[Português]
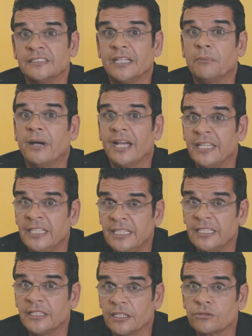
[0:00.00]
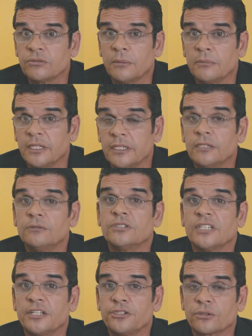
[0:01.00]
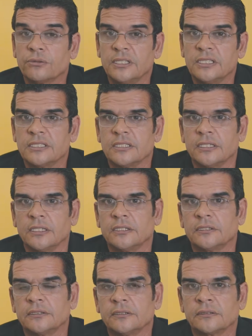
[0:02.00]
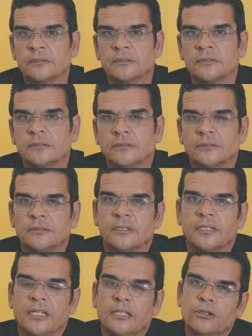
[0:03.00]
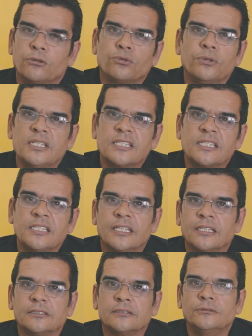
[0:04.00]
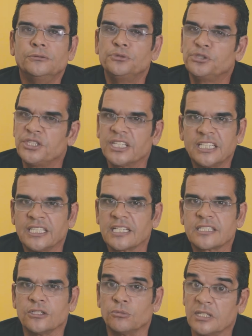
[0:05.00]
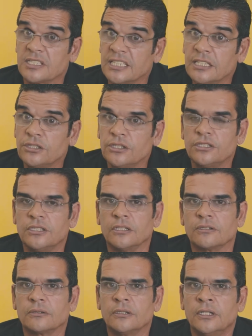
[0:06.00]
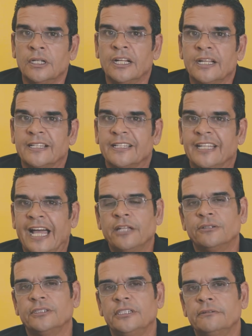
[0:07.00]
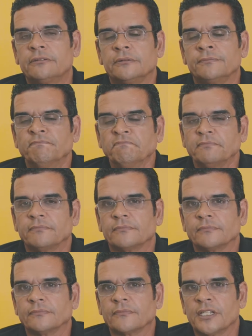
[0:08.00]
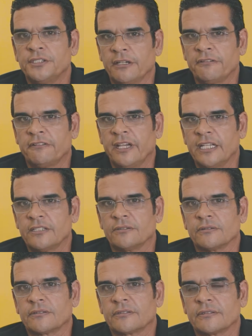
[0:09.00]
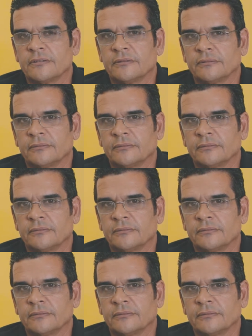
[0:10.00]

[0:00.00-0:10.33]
na barriga da sua mãe, eu já te conhecia. Ele não conhecia no dia que nasceu, mas antes disso. Lá no livro de Efésios,